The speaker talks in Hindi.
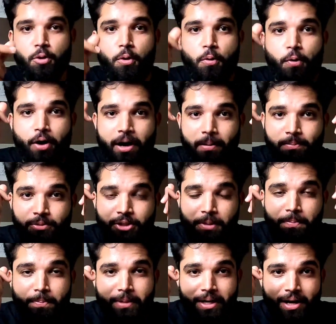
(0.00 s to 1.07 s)
तो अब
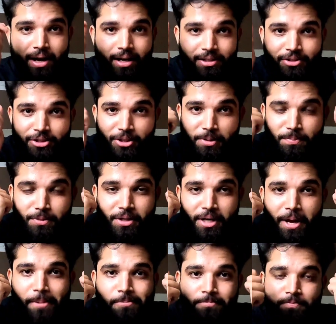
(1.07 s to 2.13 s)
जब मेरा आज जन्मदिन
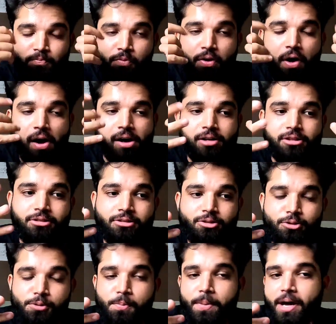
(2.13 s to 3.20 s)
है
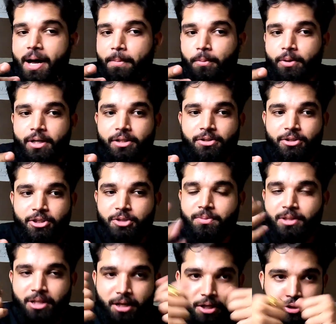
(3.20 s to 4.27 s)
तो मैं आपको एक चीज़
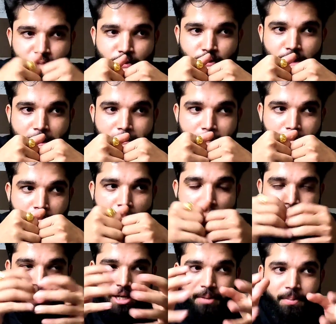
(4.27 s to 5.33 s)
बताना चाहूँगा
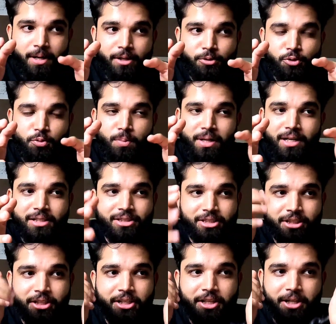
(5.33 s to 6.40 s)
एक बात जो मैंने
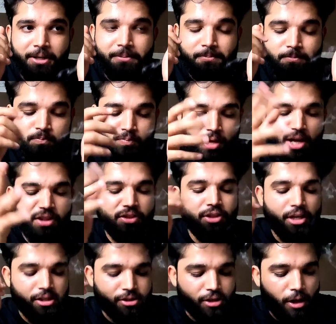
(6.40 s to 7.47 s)
सीखी है इन
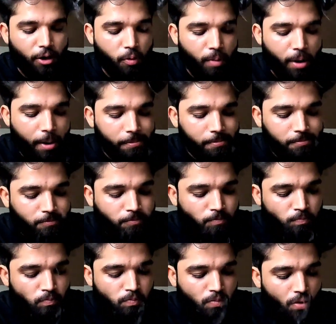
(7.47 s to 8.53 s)
तेईस सालों में
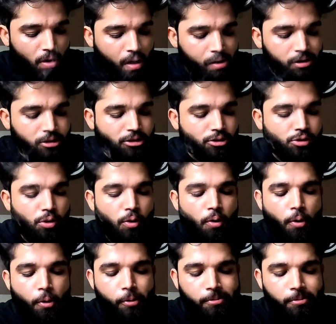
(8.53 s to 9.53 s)
तो